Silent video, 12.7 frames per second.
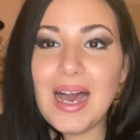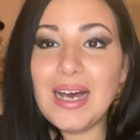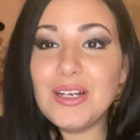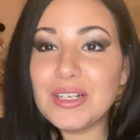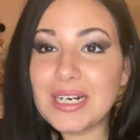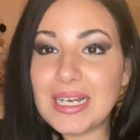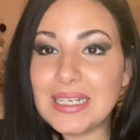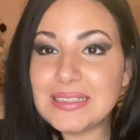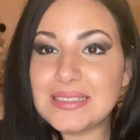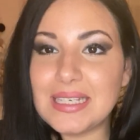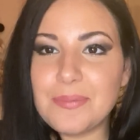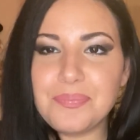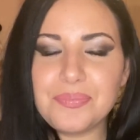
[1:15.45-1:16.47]
Allora
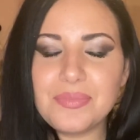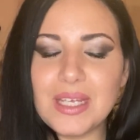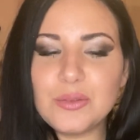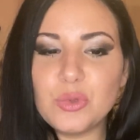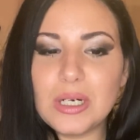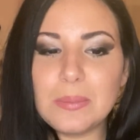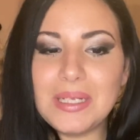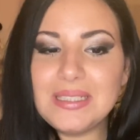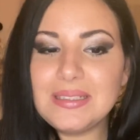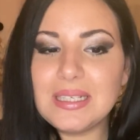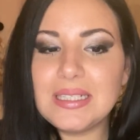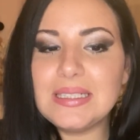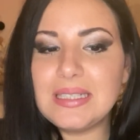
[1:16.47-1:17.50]
ragazze,
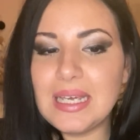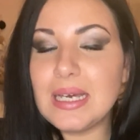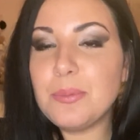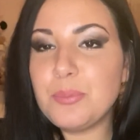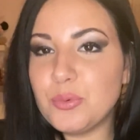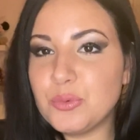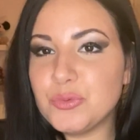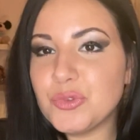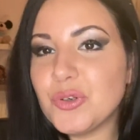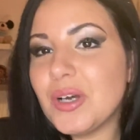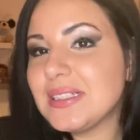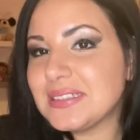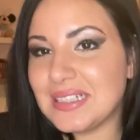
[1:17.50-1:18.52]
naturalmente l'idea
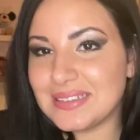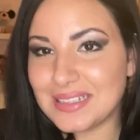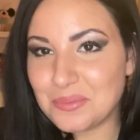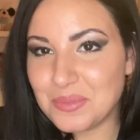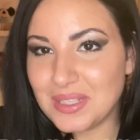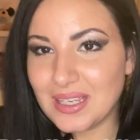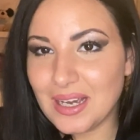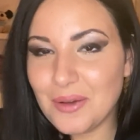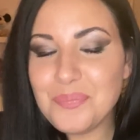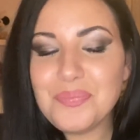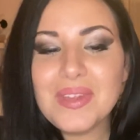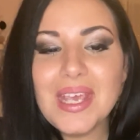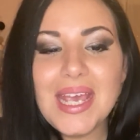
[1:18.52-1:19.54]
appunto è stata
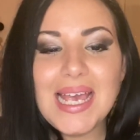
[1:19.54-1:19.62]
mia,